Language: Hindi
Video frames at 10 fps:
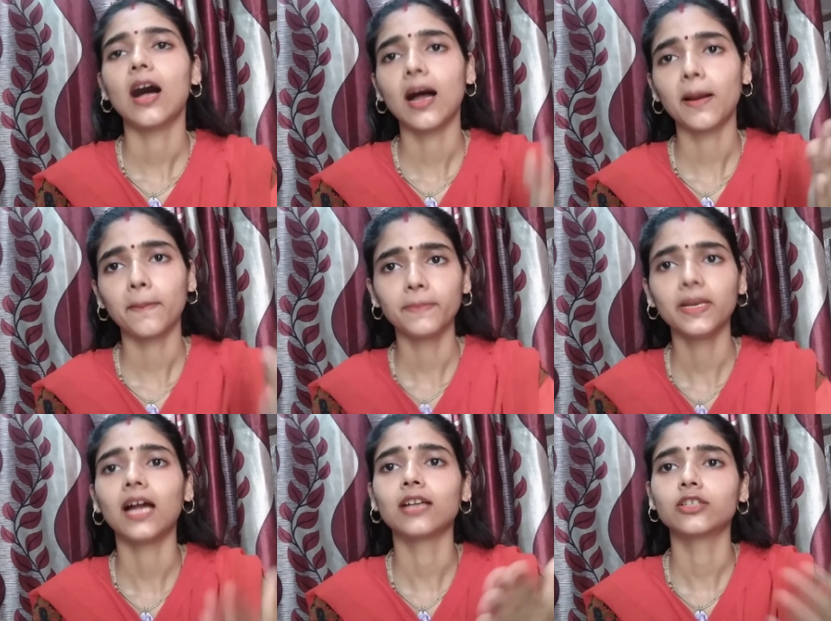आपने
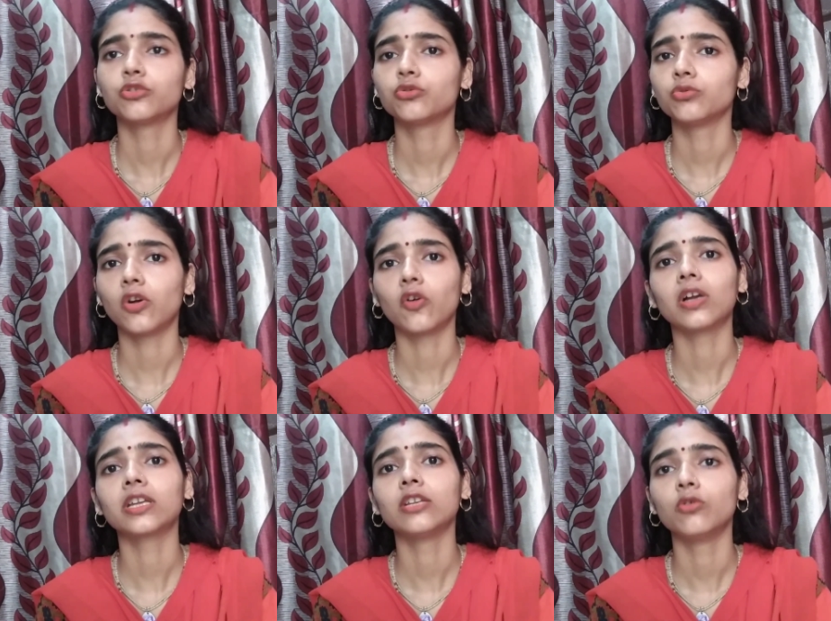अक्सर सुना होगा
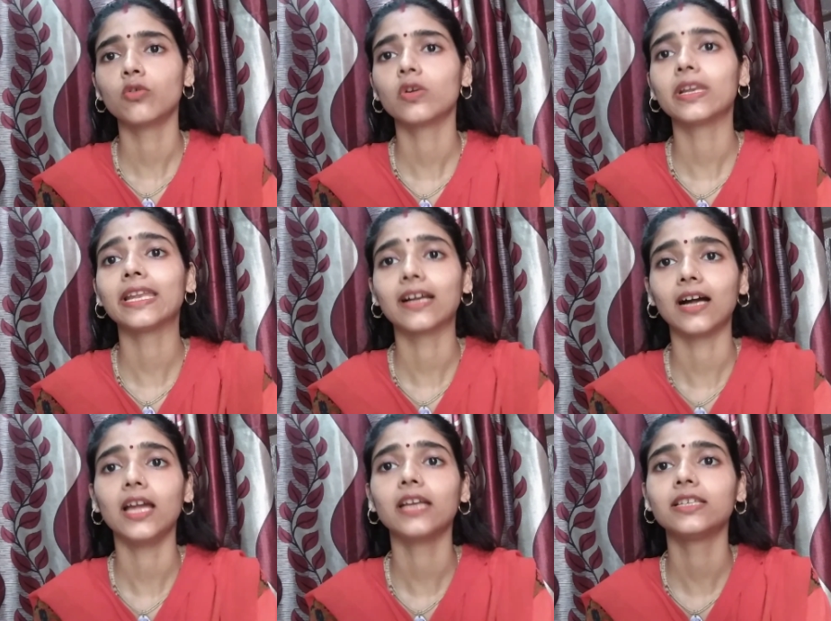कि लोगों ने
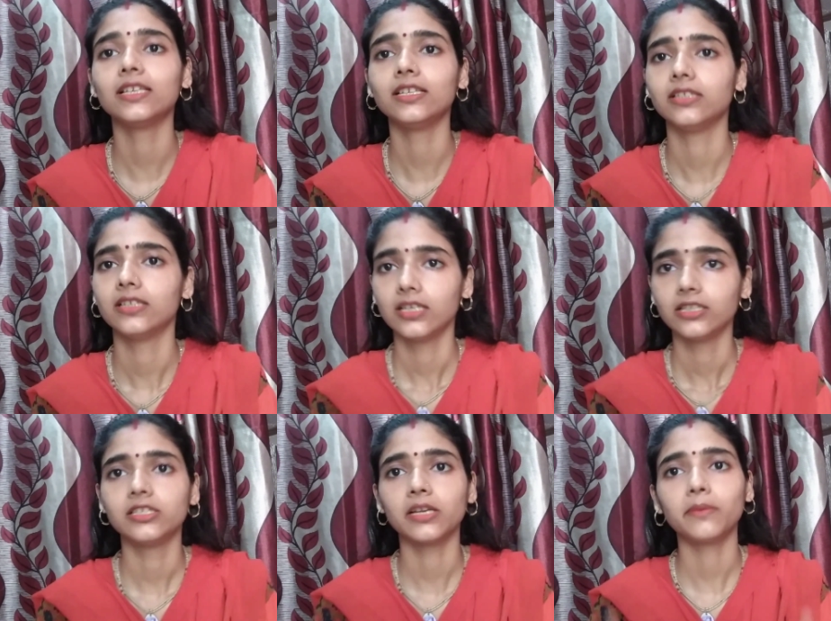कहा है कि
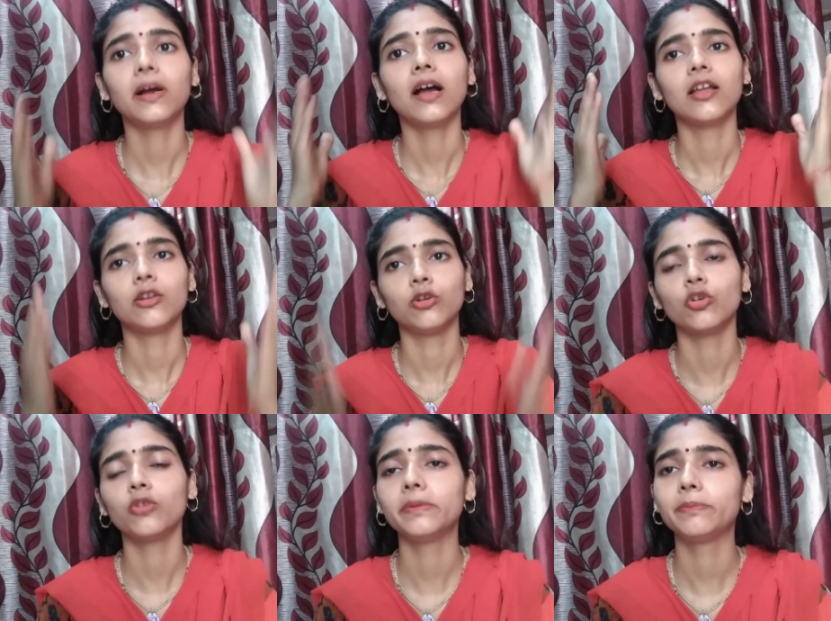जब
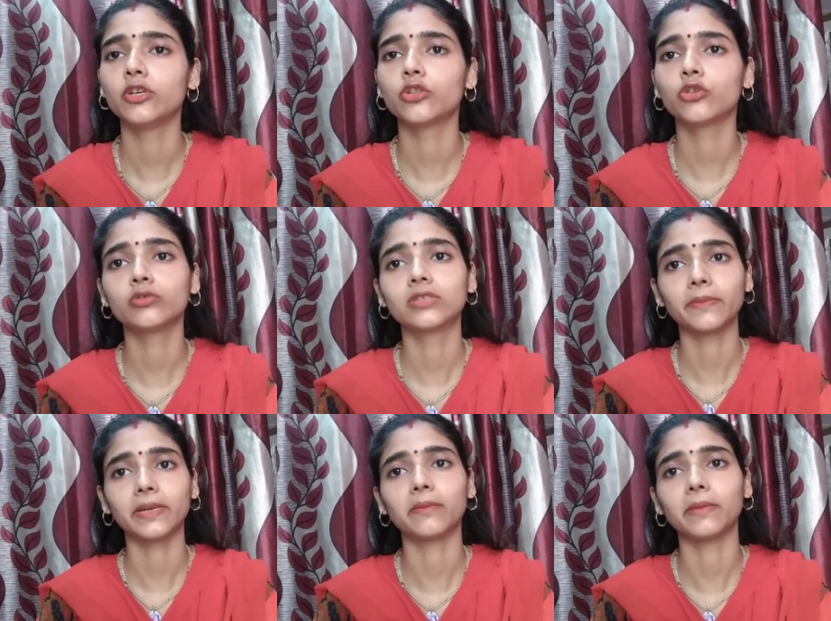लो भी पियो तो उस
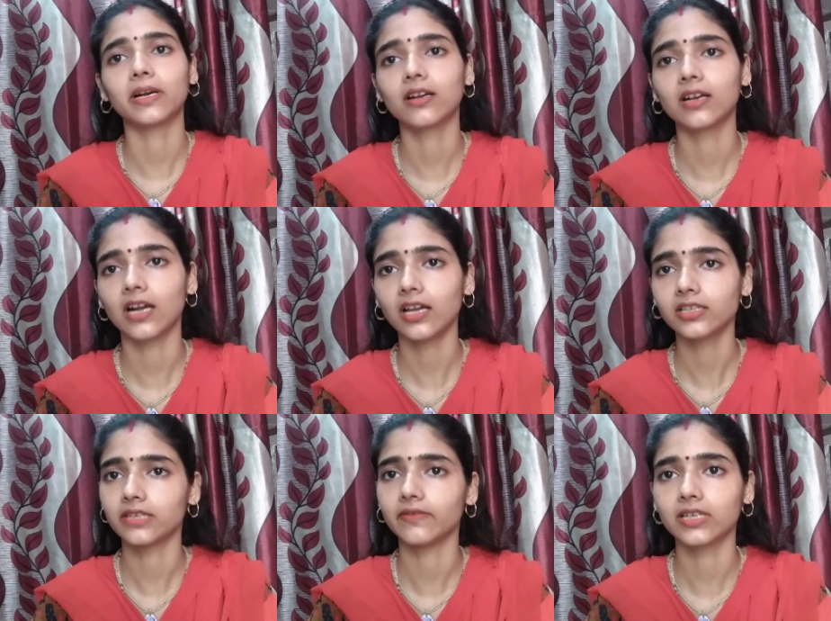समय नमक का
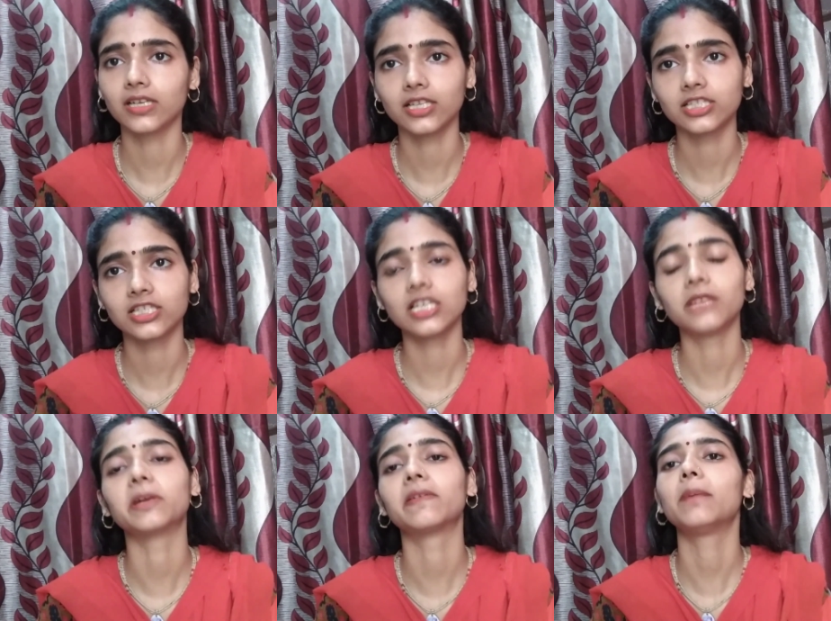सेवन करना चाहिए
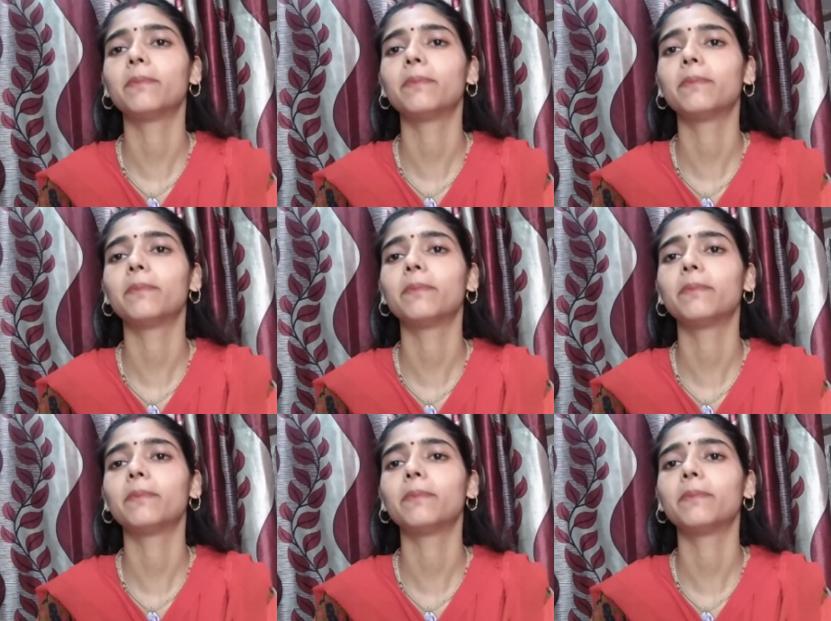नमक वाला